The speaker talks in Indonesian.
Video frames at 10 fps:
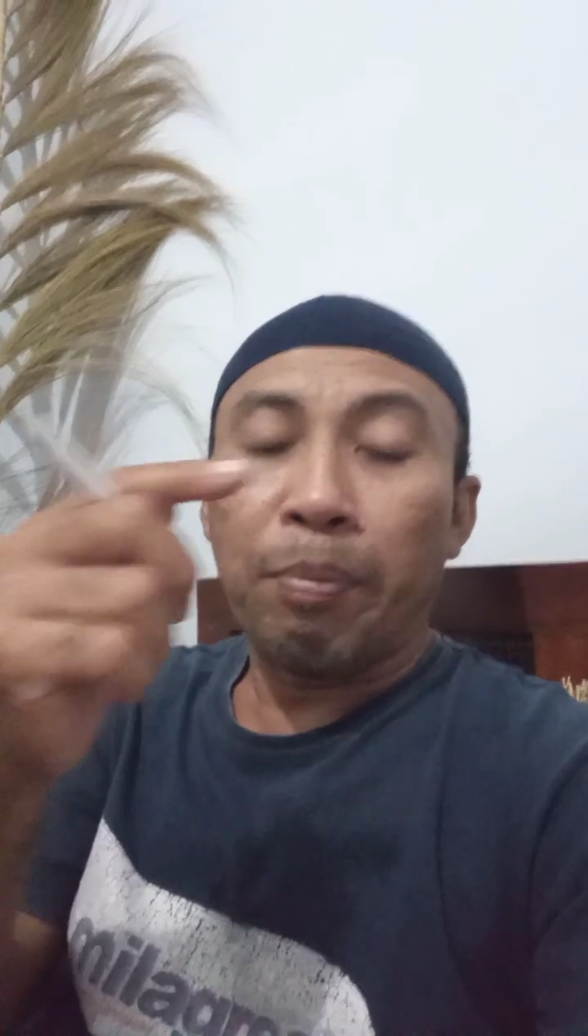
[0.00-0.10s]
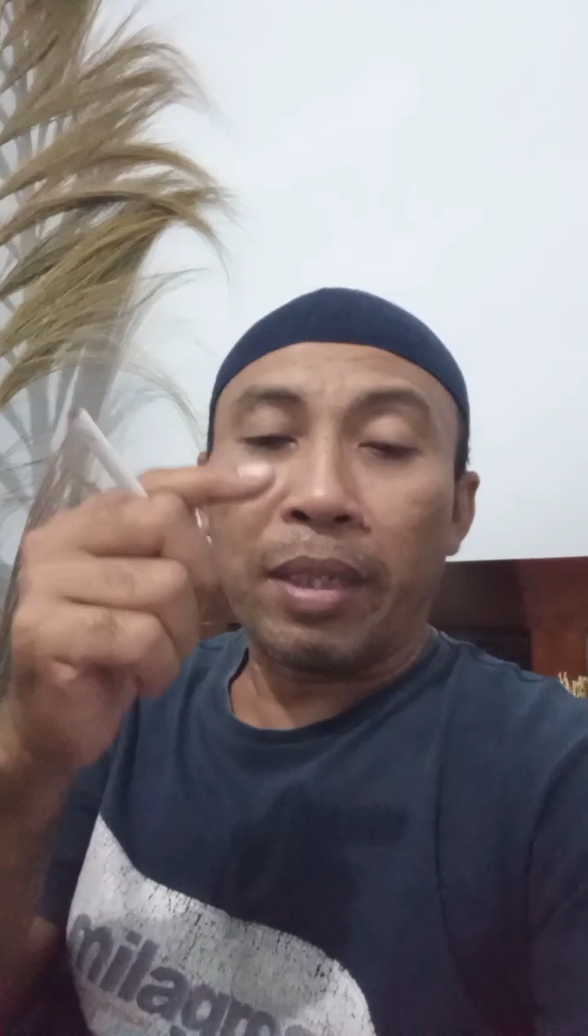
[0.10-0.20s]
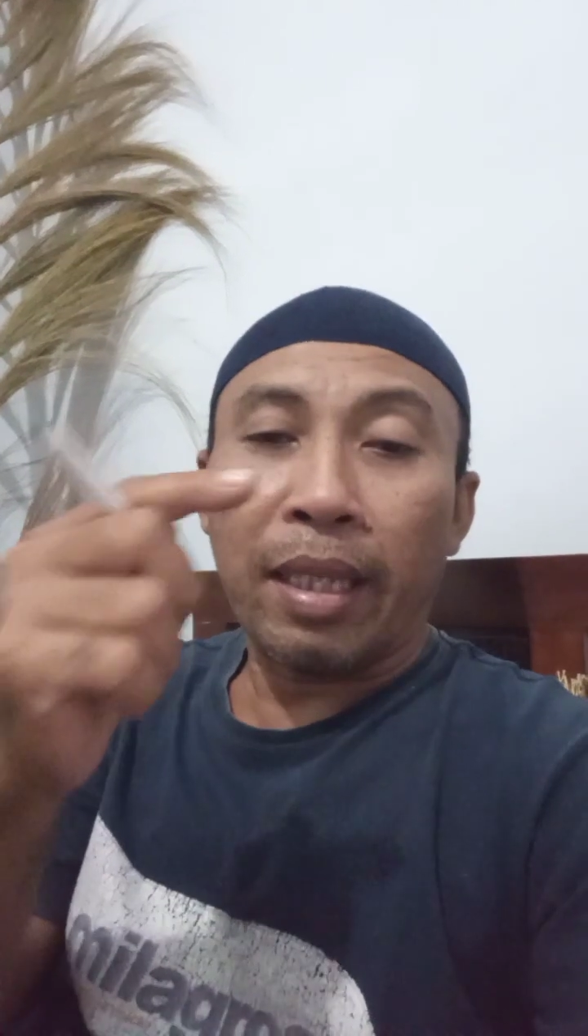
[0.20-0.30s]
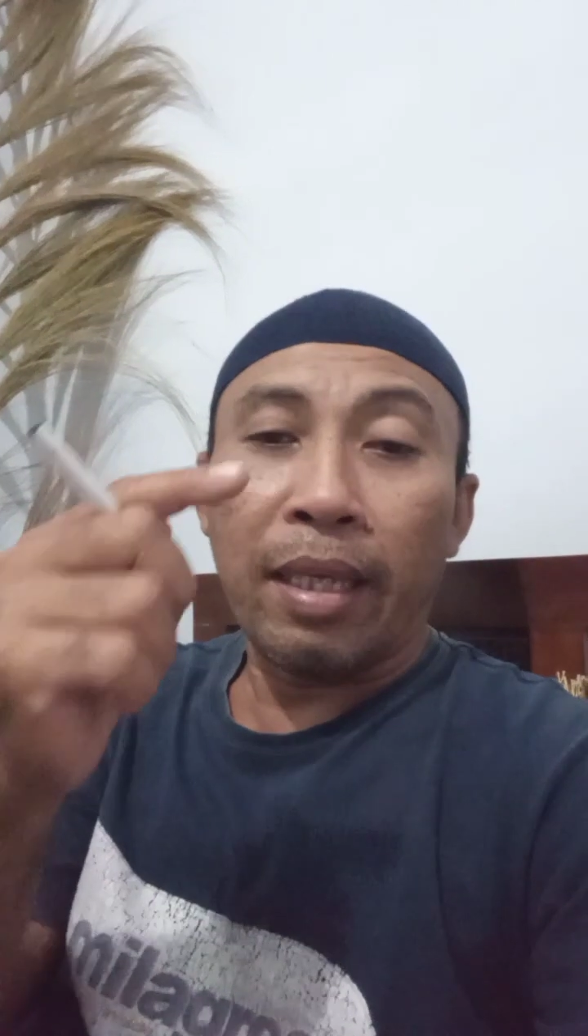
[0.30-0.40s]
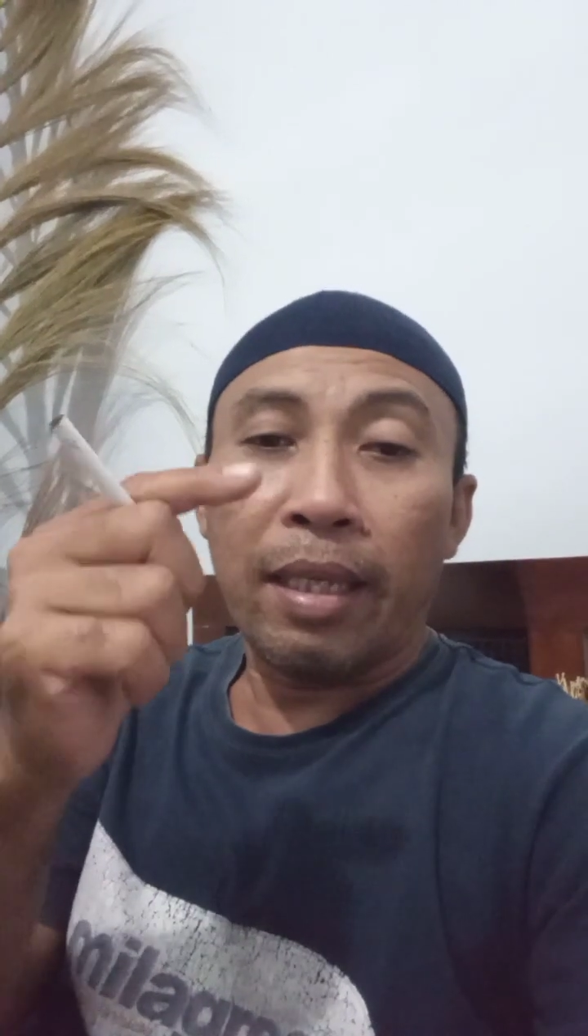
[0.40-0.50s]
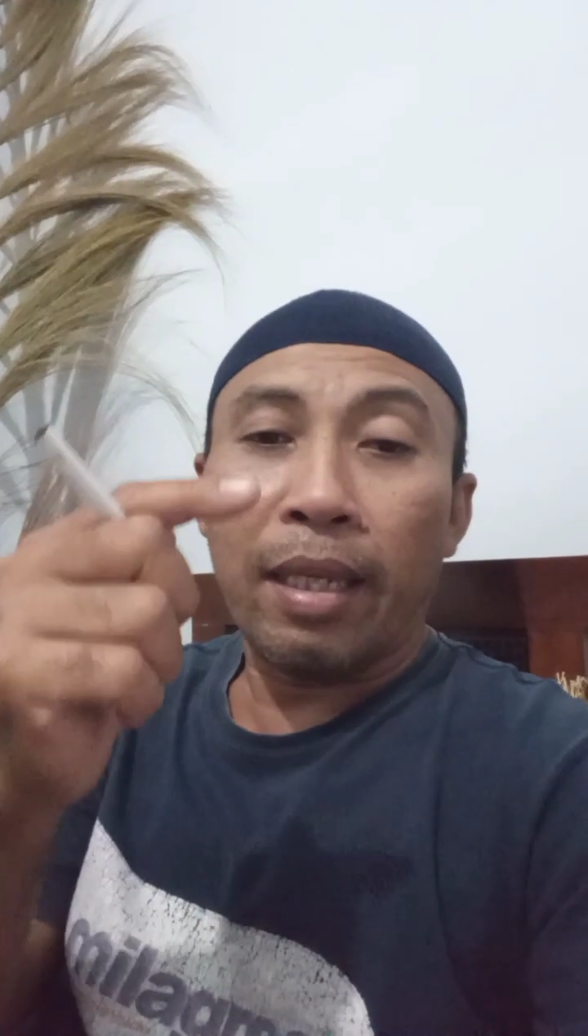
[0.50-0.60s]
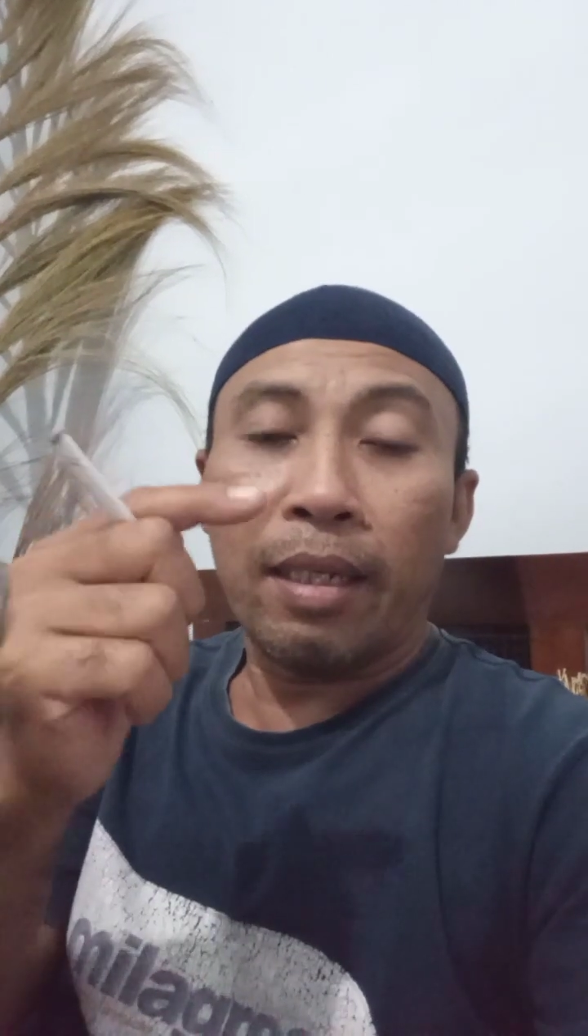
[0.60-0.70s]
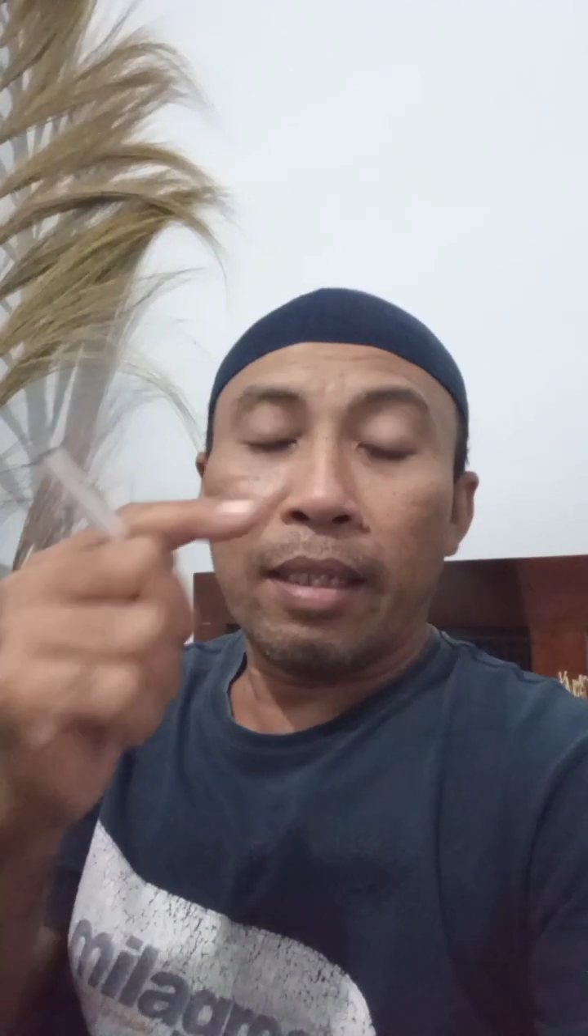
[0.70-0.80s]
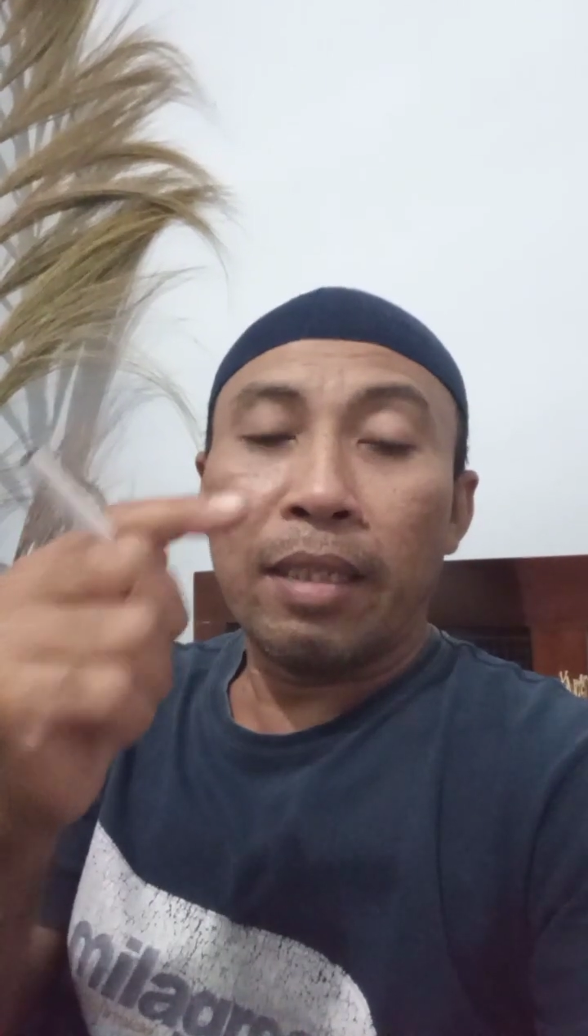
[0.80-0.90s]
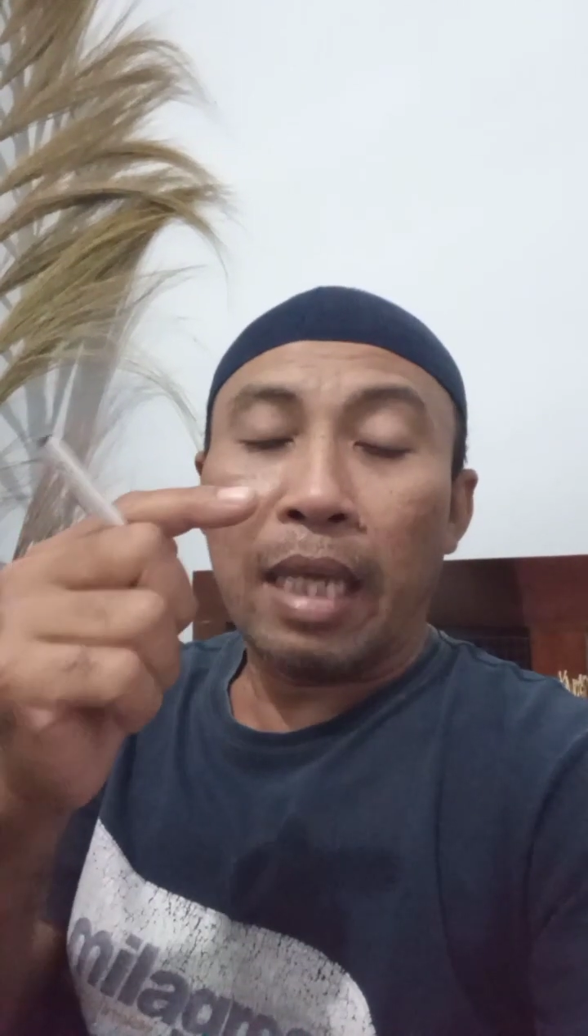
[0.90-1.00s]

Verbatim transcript: bertengger di